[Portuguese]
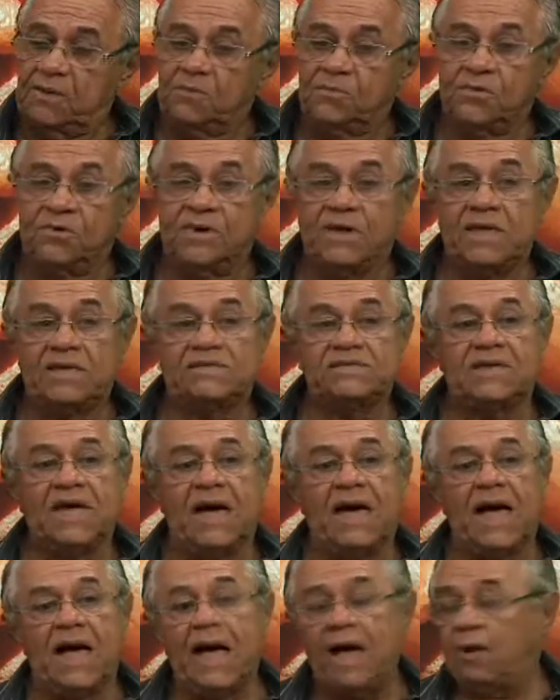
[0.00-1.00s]
por essa
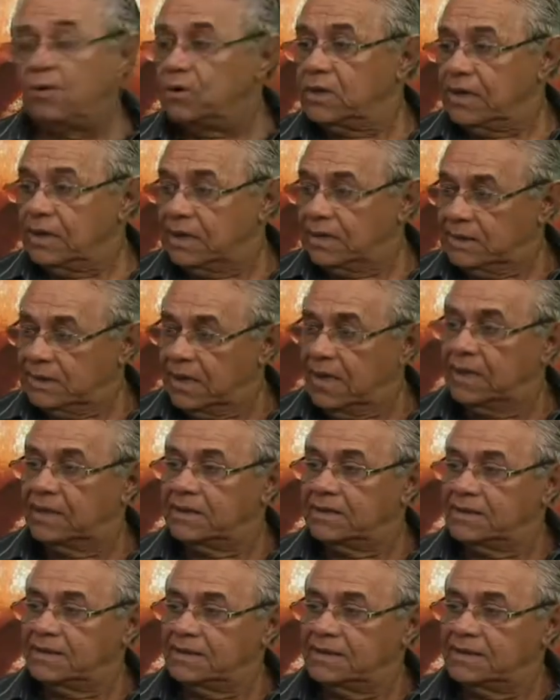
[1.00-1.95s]
aula né,